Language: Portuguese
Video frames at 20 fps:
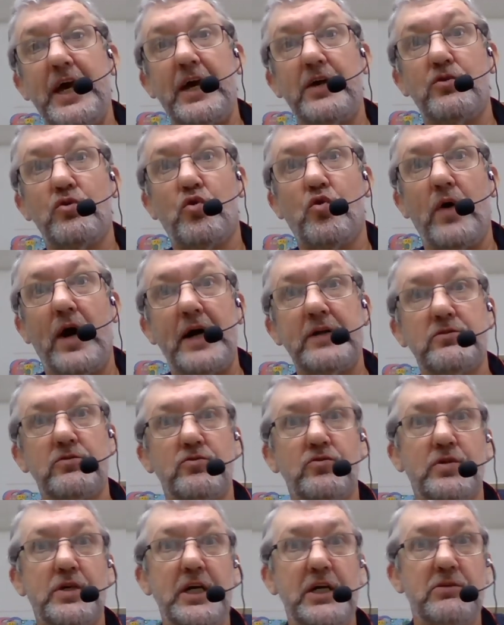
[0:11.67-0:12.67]
Do quarto, do
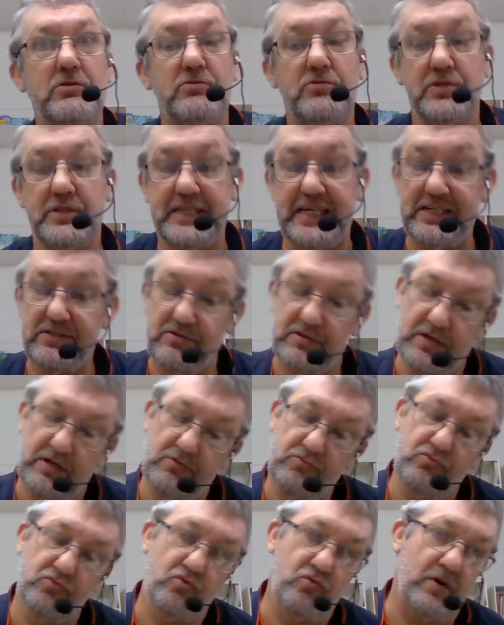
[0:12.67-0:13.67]
quinto, do sexto? Não,
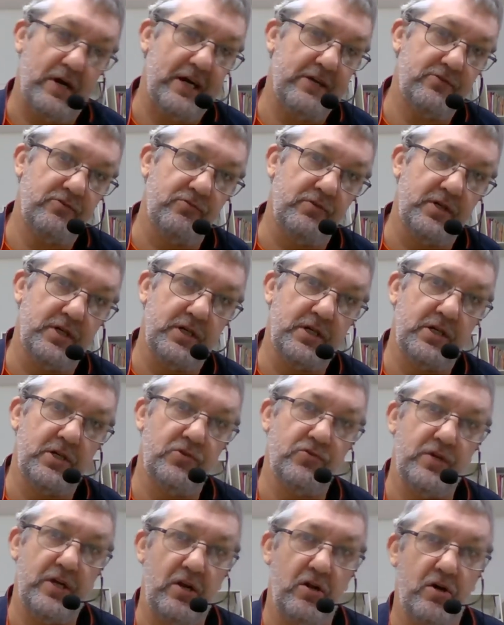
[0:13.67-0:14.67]
do quarto ano,
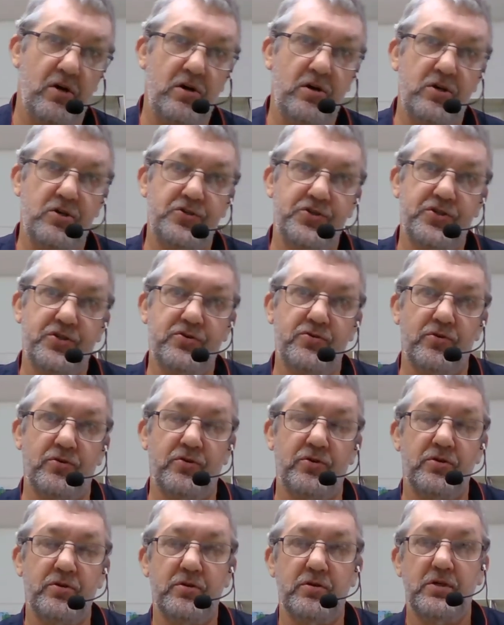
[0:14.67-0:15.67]
é lógico.